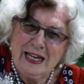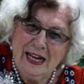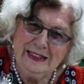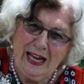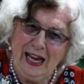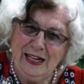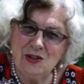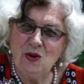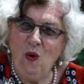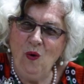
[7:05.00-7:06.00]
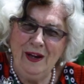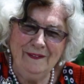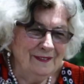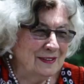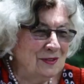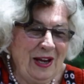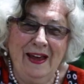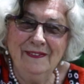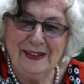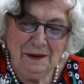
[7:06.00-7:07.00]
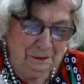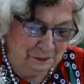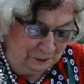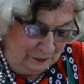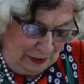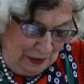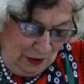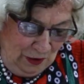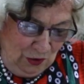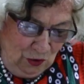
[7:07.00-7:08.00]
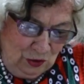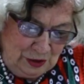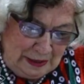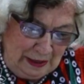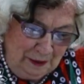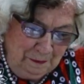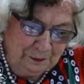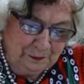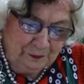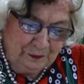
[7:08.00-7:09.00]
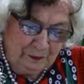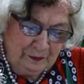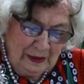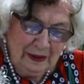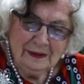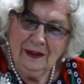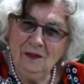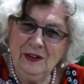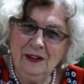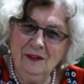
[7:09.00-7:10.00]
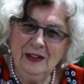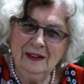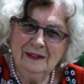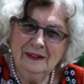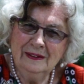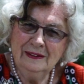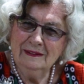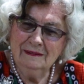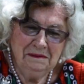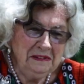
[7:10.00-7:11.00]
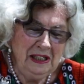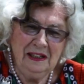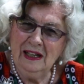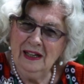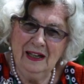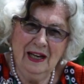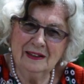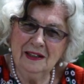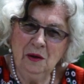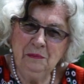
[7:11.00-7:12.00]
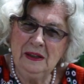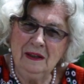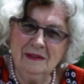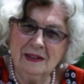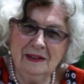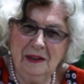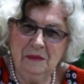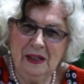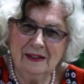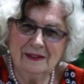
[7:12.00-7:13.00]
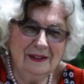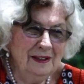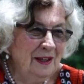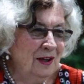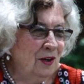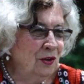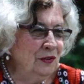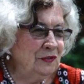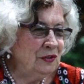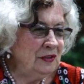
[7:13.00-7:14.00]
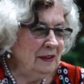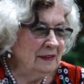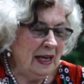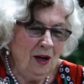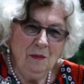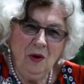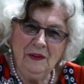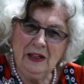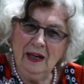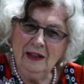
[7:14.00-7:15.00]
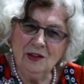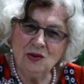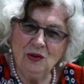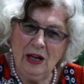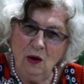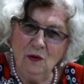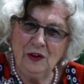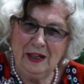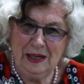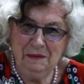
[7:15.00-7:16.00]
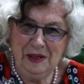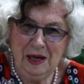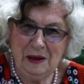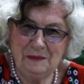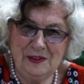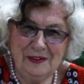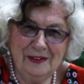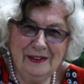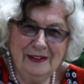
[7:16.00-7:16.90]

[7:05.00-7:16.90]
Sachen hereinzuholen, zu ernten. Und äh, da habe ich aber nie Gelegenheit gehabt, mein ganzes Leben nicht. Und den Traum habe ich eigentlich schon aufgegeben gehabt.